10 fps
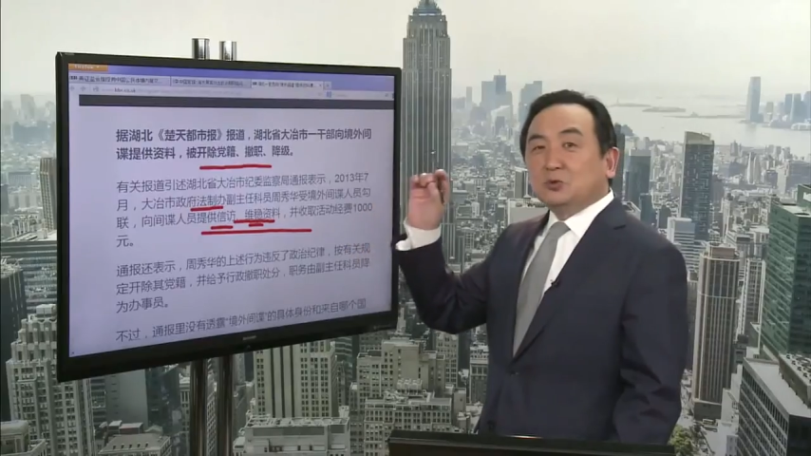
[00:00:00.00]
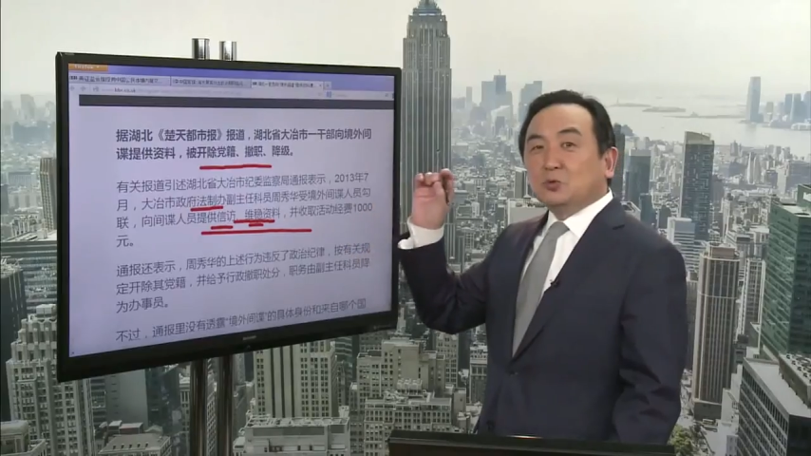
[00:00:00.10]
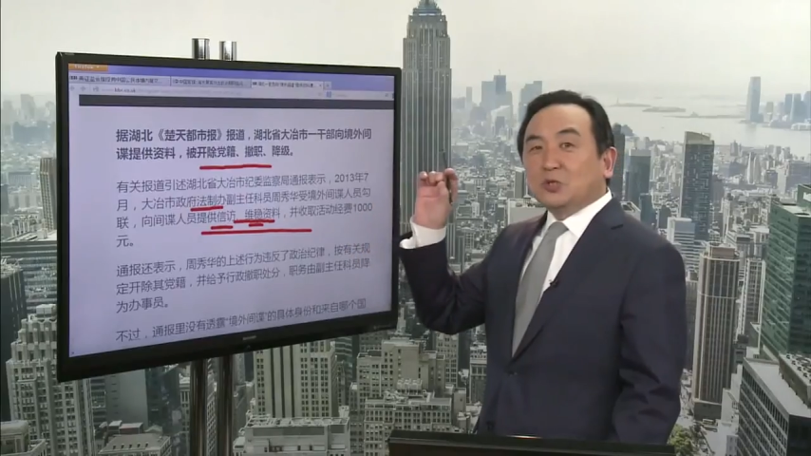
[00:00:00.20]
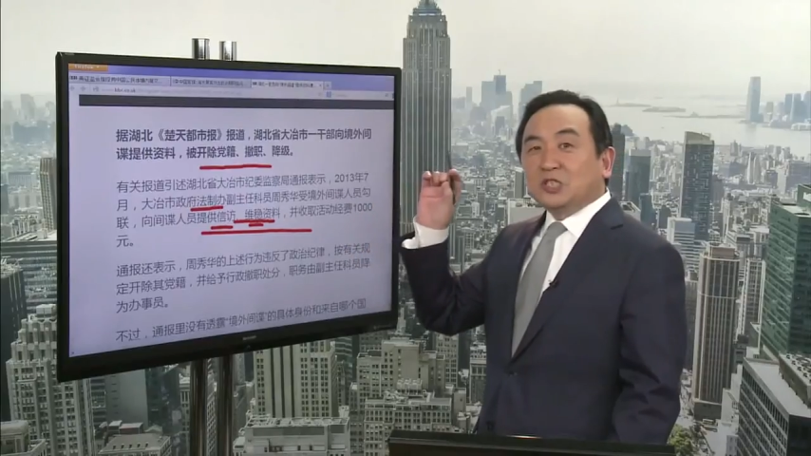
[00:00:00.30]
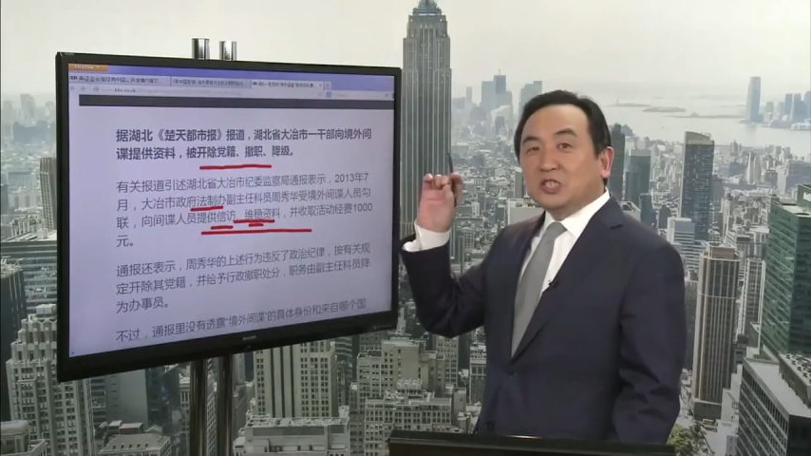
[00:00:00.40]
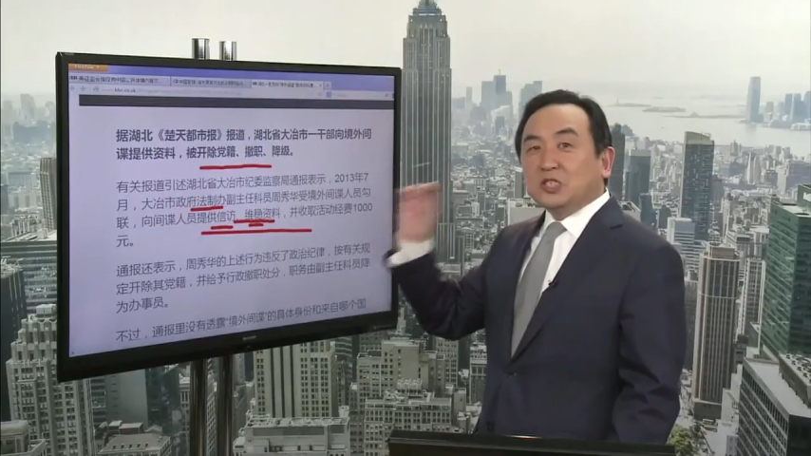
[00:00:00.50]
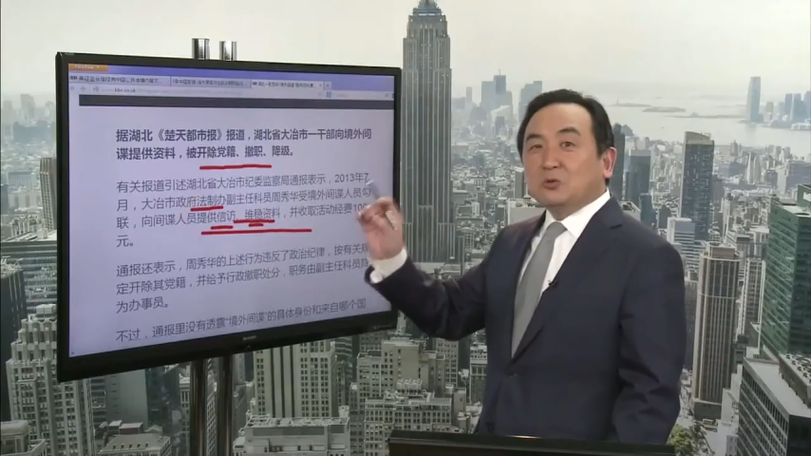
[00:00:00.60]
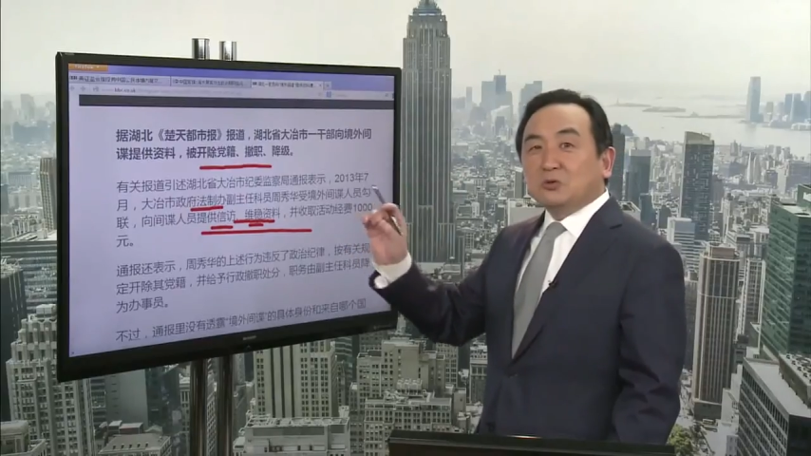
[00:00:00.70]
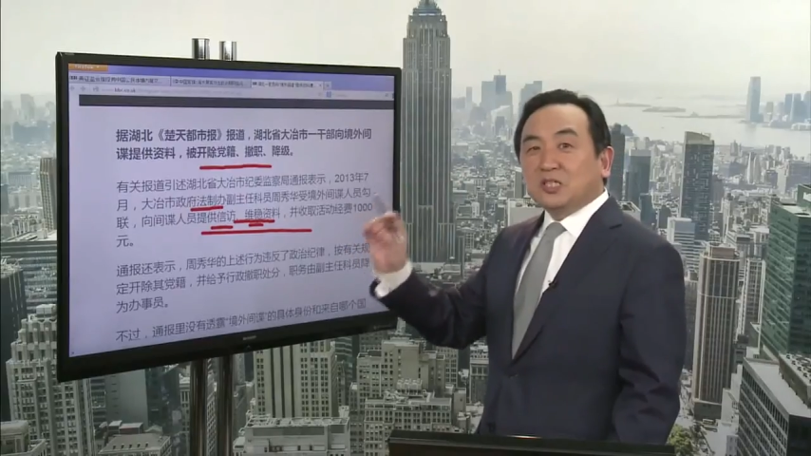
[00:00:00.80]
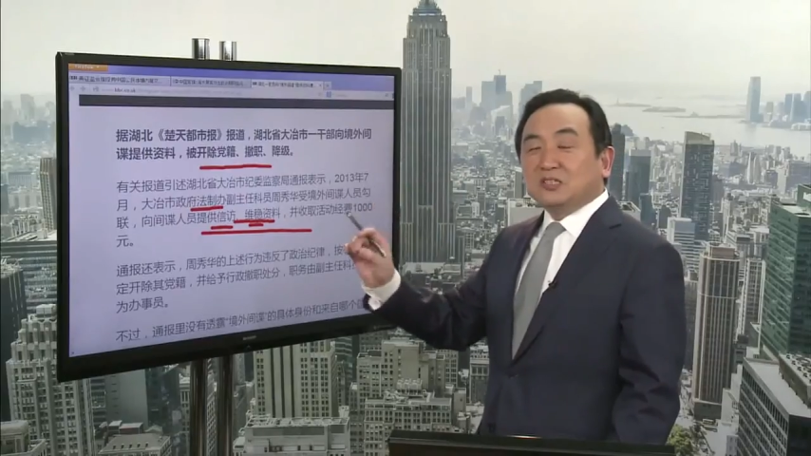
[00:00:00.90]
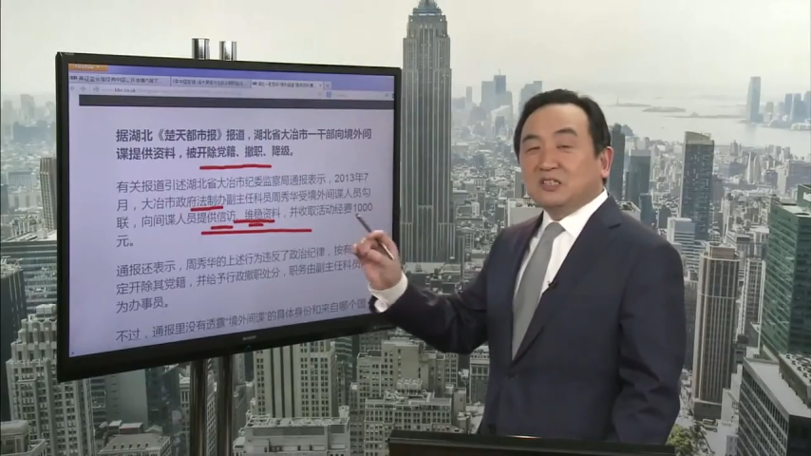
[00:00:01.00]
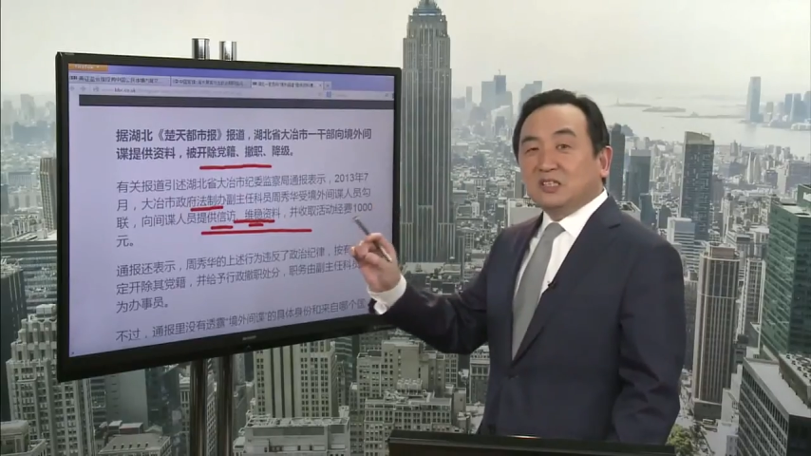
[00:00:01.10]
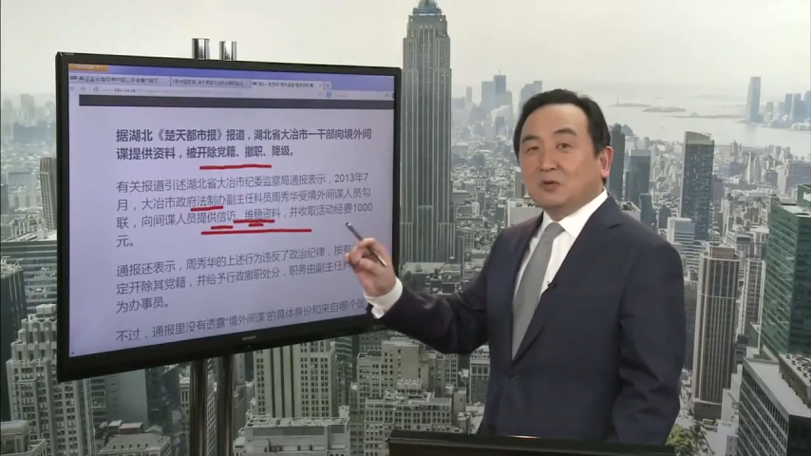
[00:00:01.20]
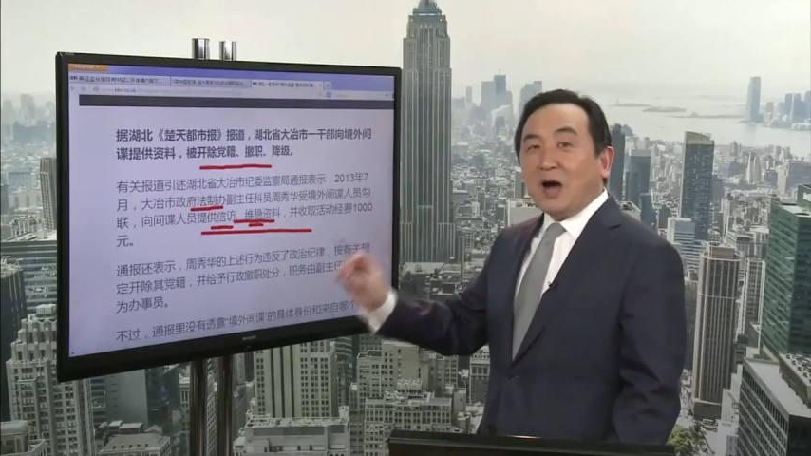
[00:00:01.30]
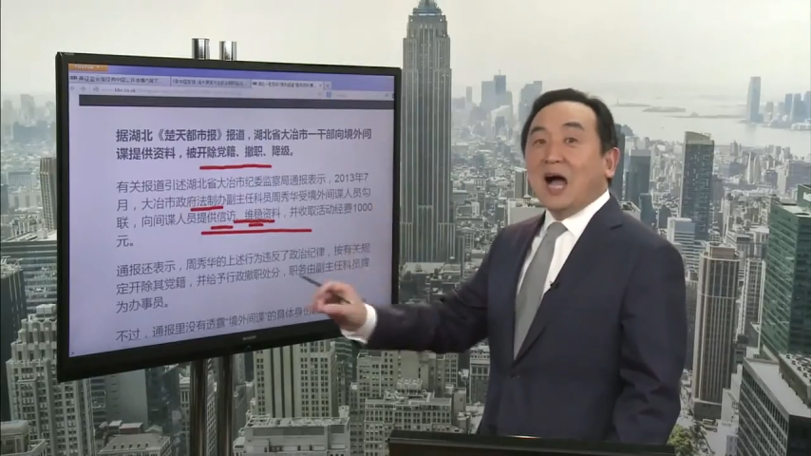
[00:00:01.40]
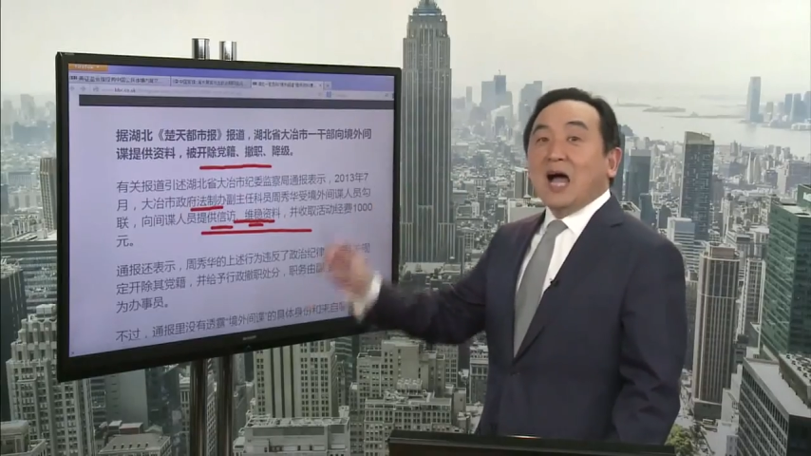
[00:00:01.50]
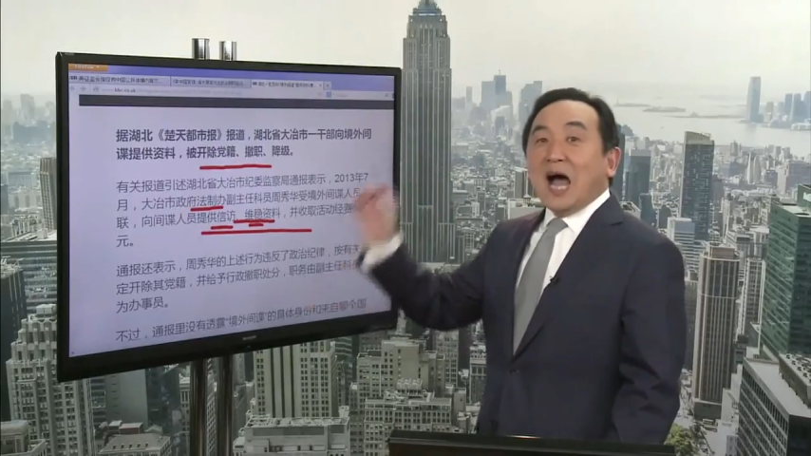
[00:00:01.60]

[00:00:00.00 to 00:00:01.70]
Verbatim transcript: 如果是旧政策的话，